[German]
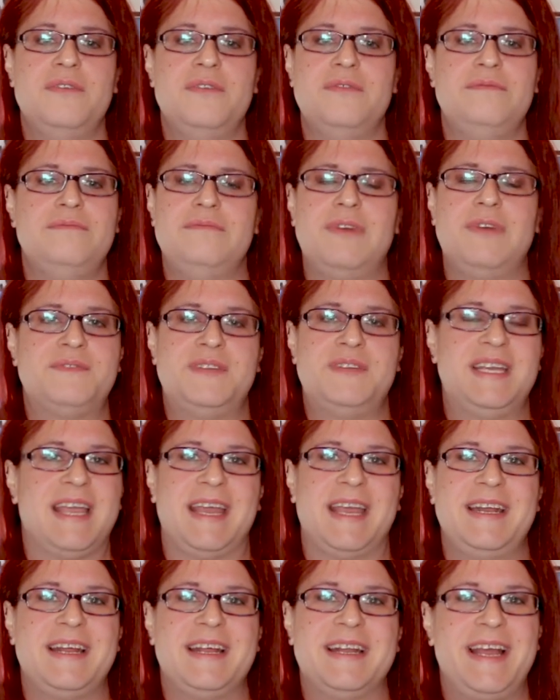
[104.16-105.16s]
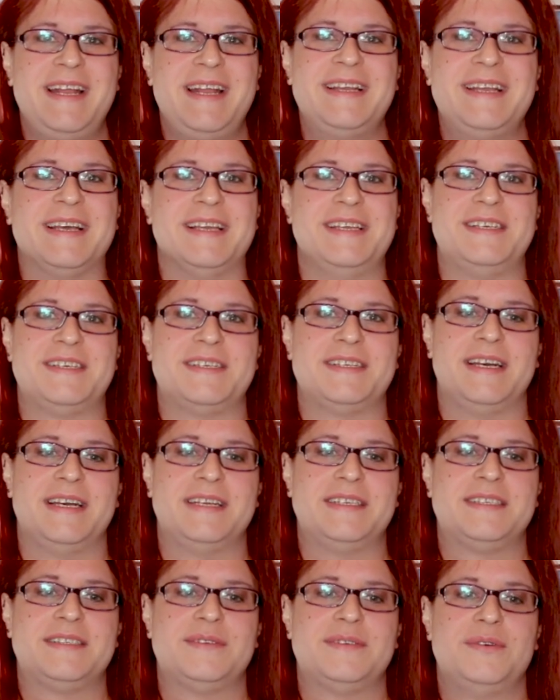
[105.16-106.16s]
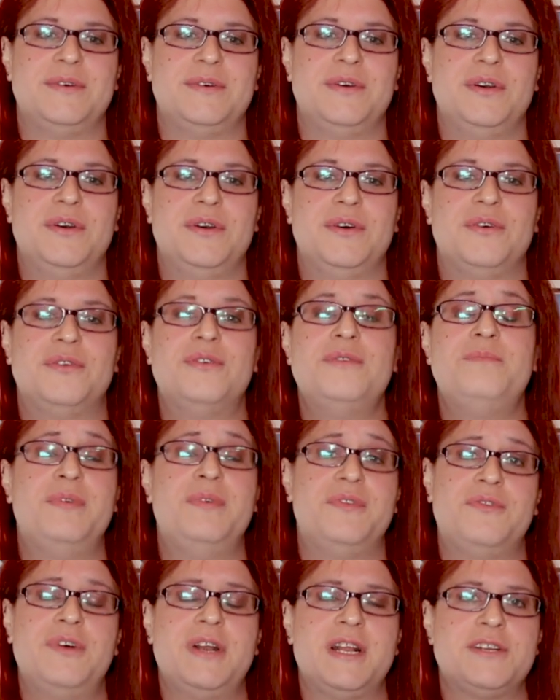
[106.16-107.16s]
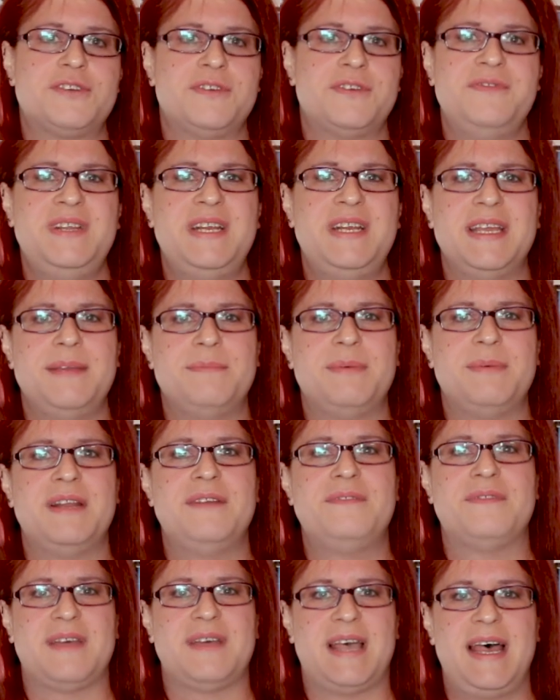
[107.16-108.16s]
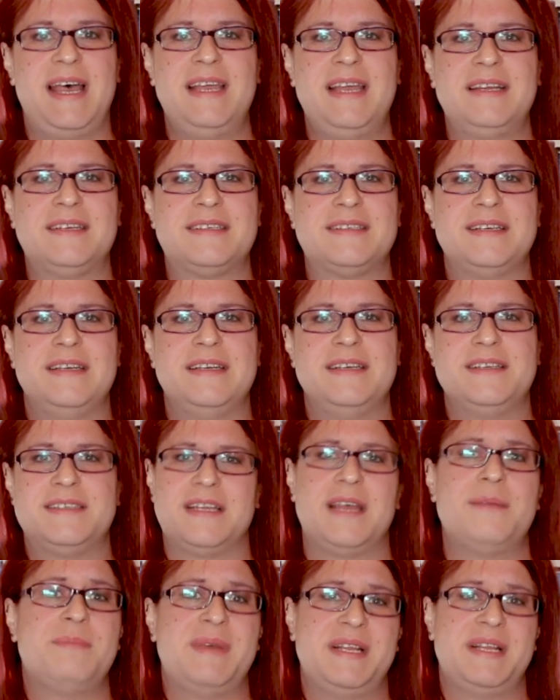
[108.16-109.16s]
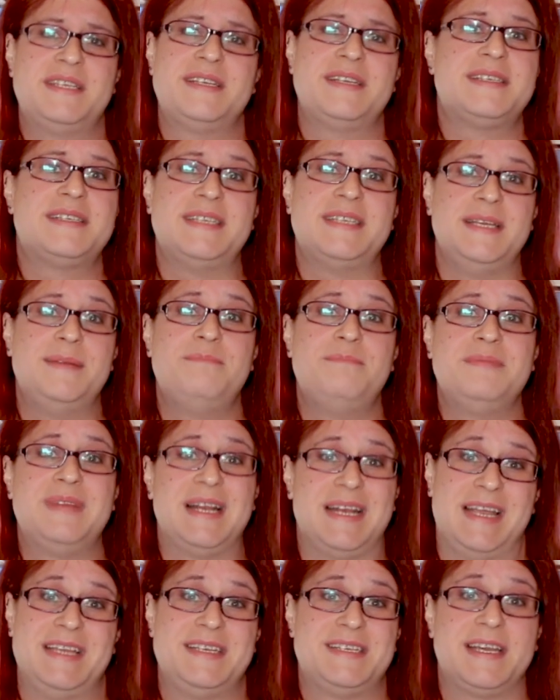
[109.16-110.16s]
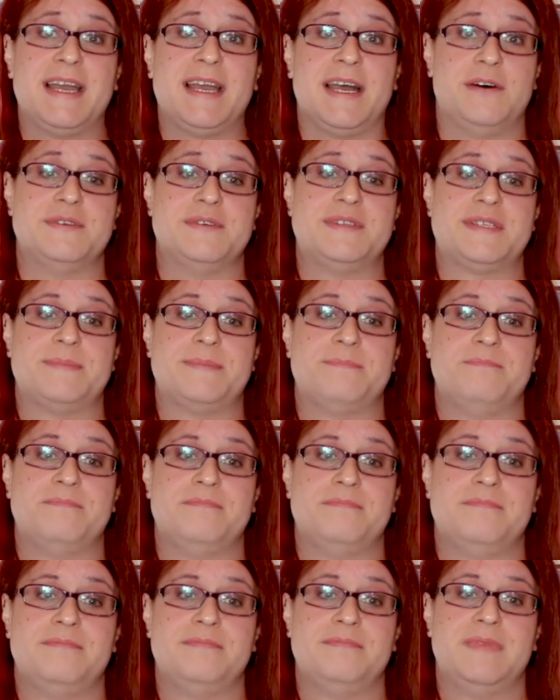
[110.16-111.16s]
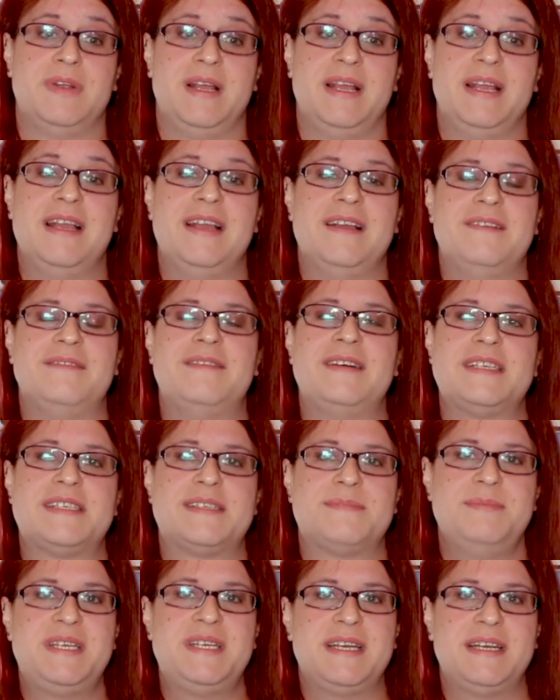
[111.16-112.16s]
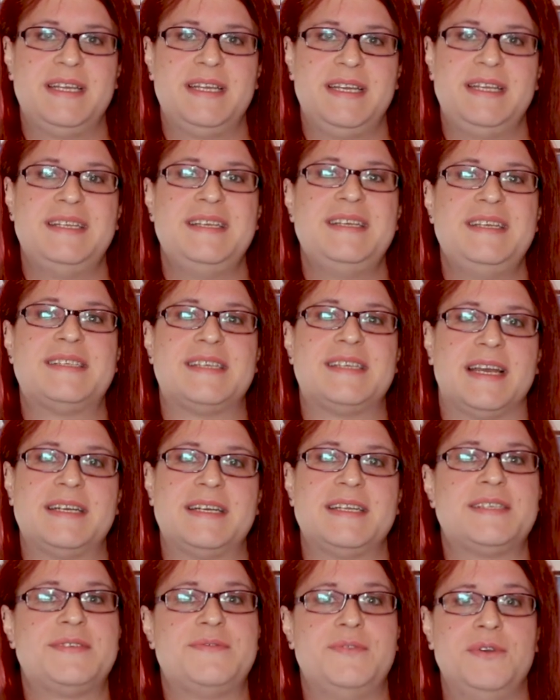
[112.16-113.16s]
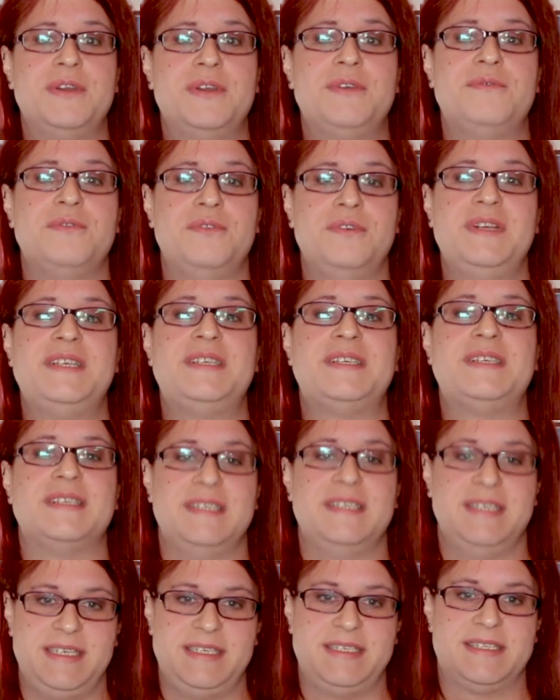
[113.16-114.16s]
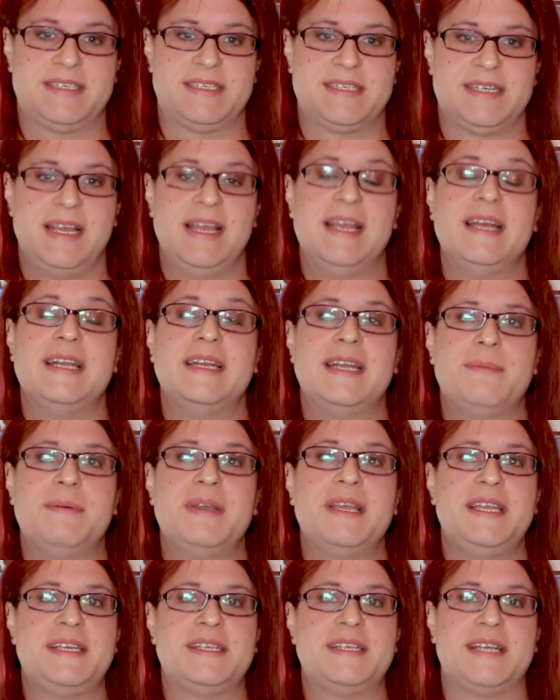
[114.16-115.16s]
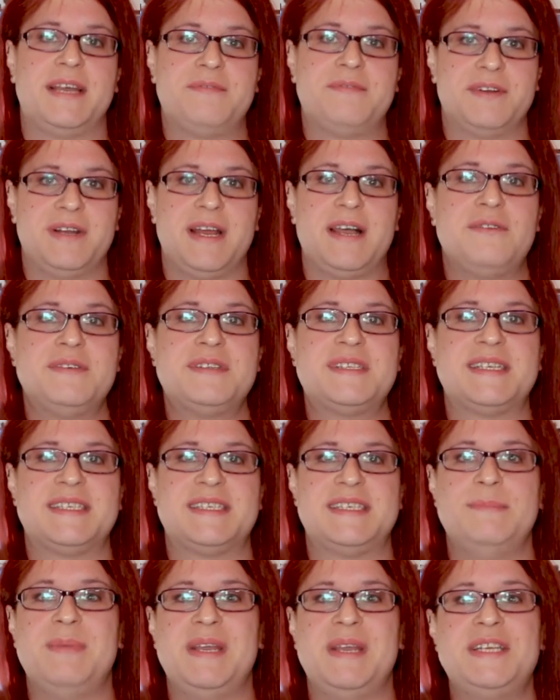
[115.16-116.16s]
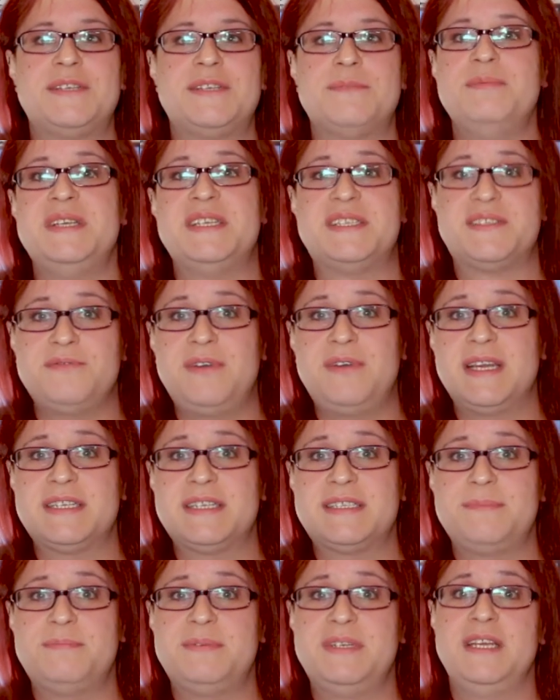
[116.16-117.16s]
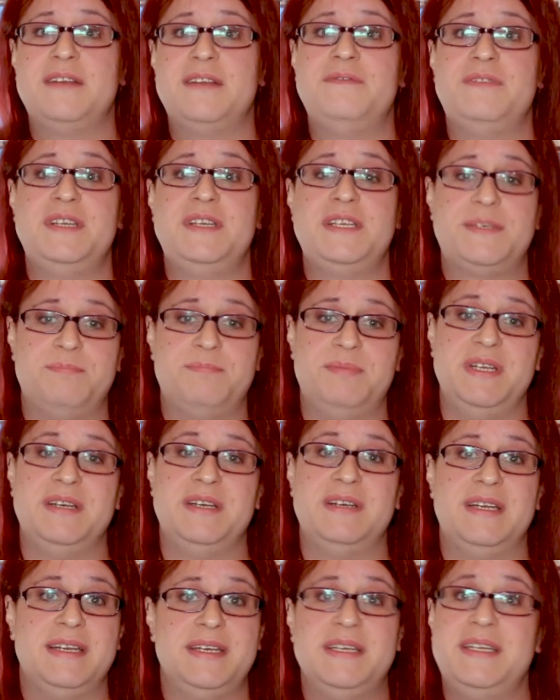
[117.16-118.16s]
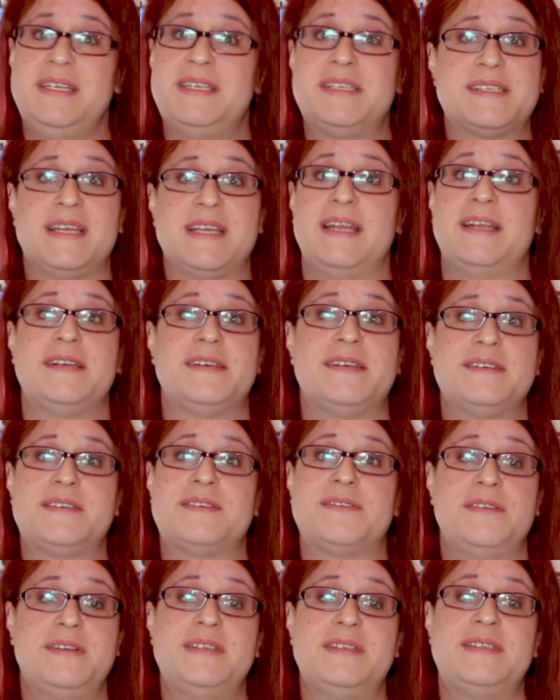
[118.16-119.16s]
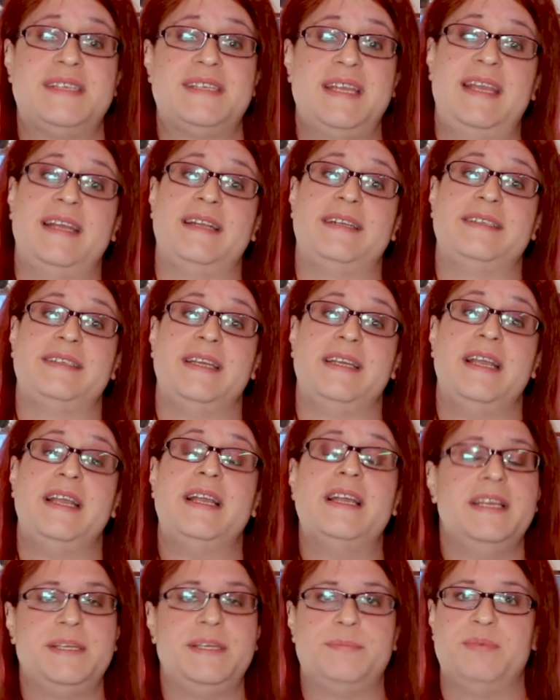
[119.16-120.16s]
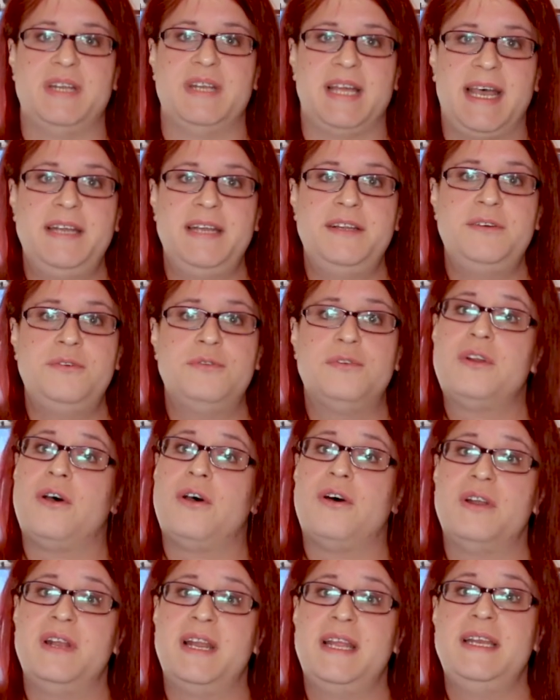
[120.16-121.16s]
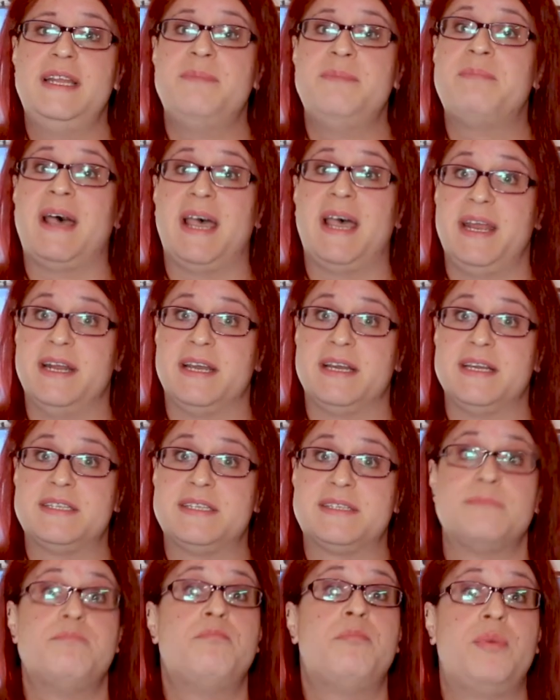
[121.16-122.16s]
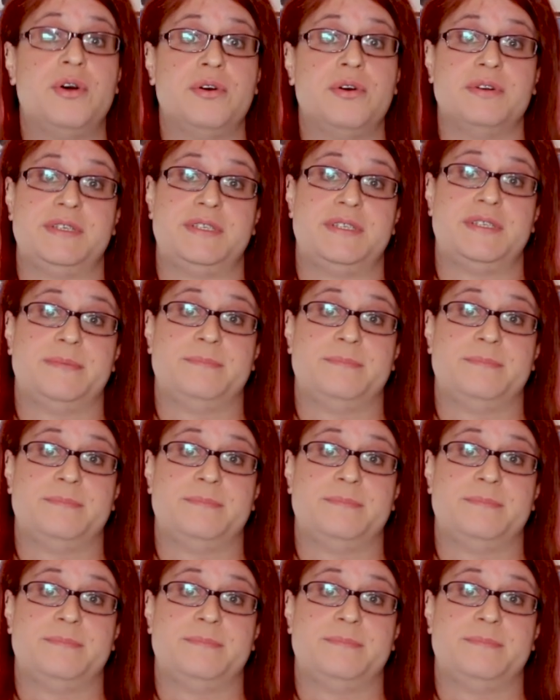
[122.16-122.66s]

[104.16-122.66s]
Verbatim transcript: auf die keiner ein Anrecht hat. Und bevor dann schon wieder jemand fragt, sagen manche das eben gleich heraus. Was mich angeht, ich sage das für gewöhnlich nichts. Dabei gehe ich davon aus, dass die Menschen mich so akzeptieren, wie ich bin, denn nichts anderes sollte zählen. Ich bin Anne oder online eben eineres. Punkt.